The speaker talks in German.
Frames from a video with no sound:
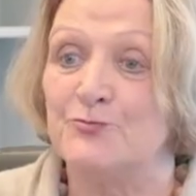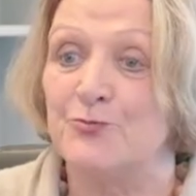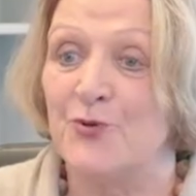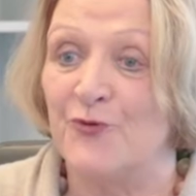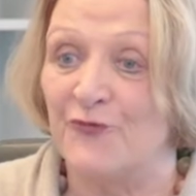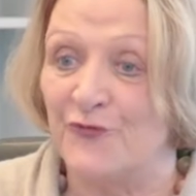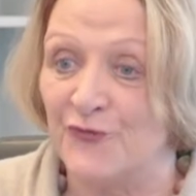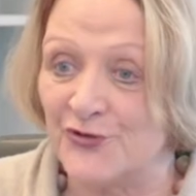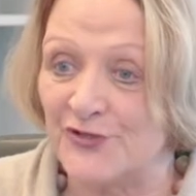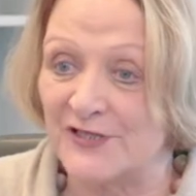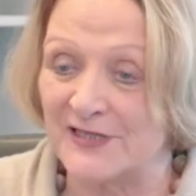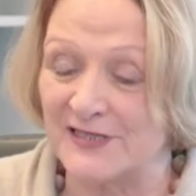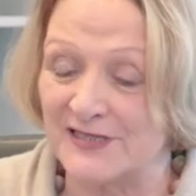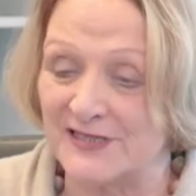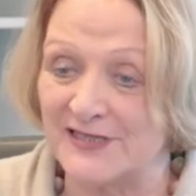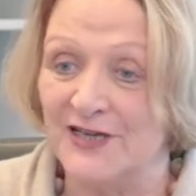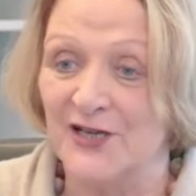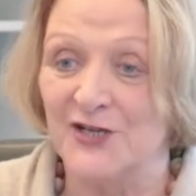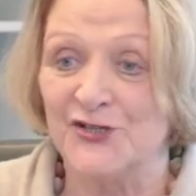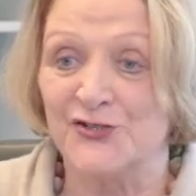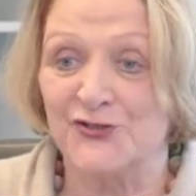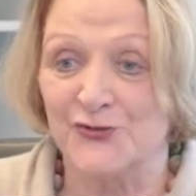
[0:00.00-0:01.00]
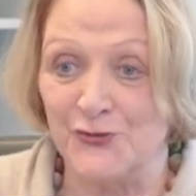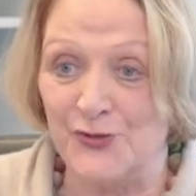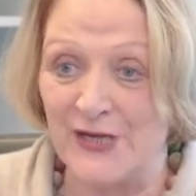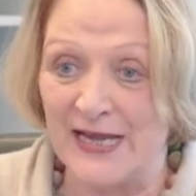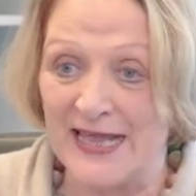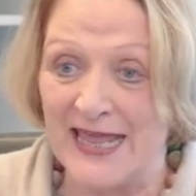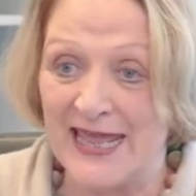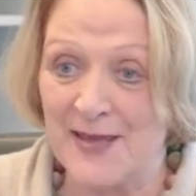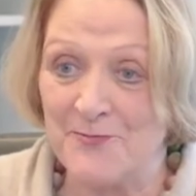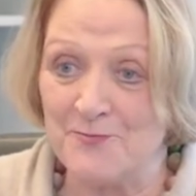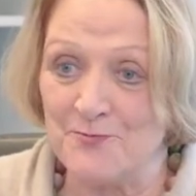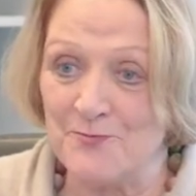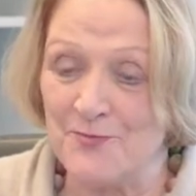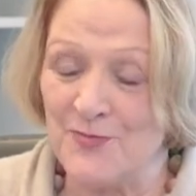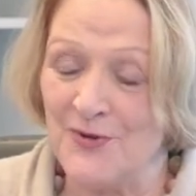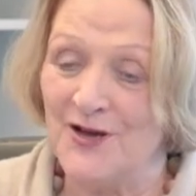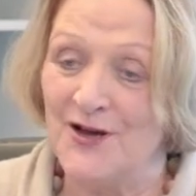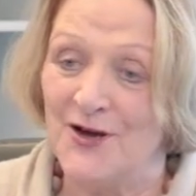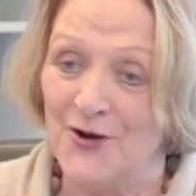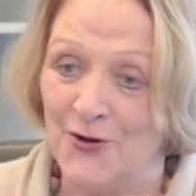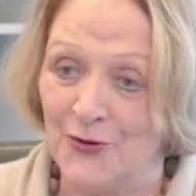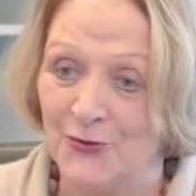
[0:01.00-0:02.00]
bewusst zu leben
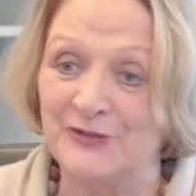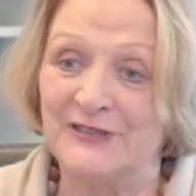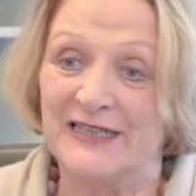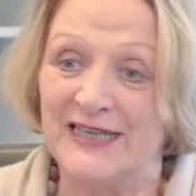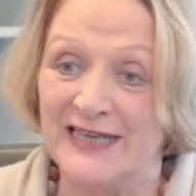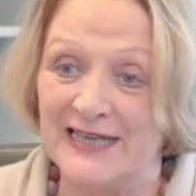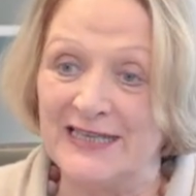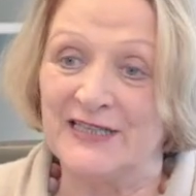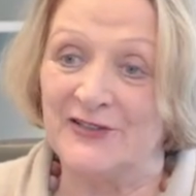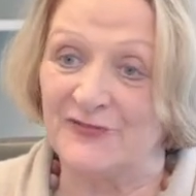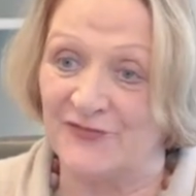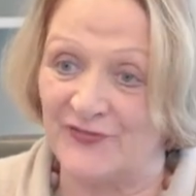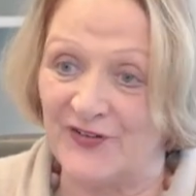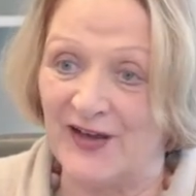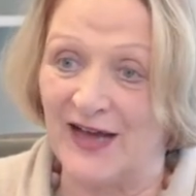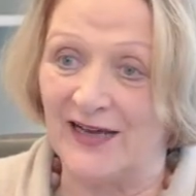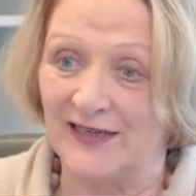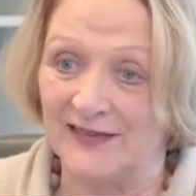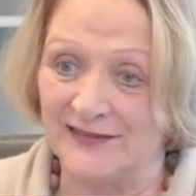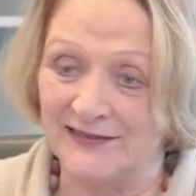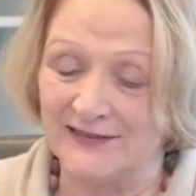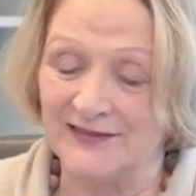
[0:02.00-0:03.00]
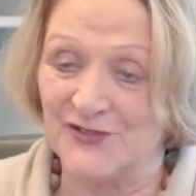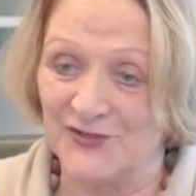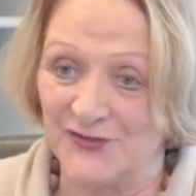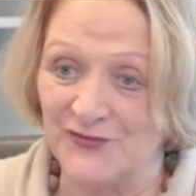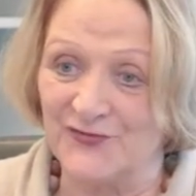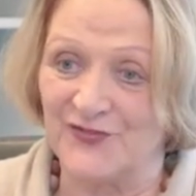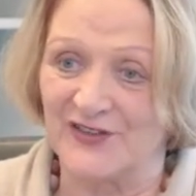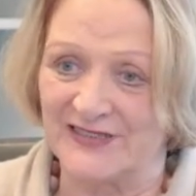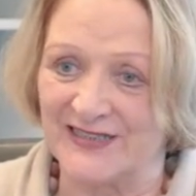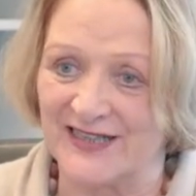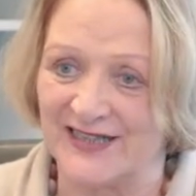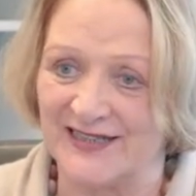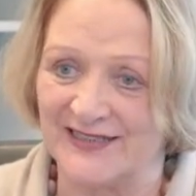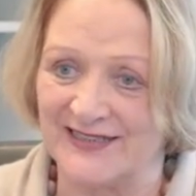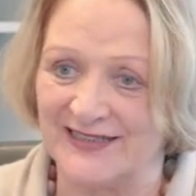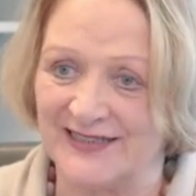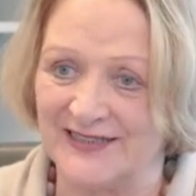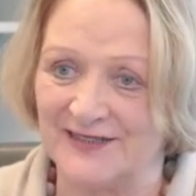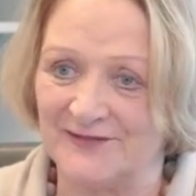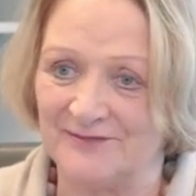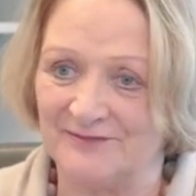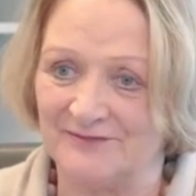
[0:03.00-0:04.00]
und gegen Gefahren zu
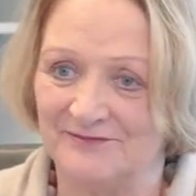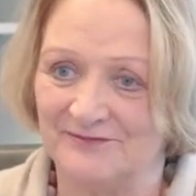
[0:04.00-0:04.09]
verteidigen.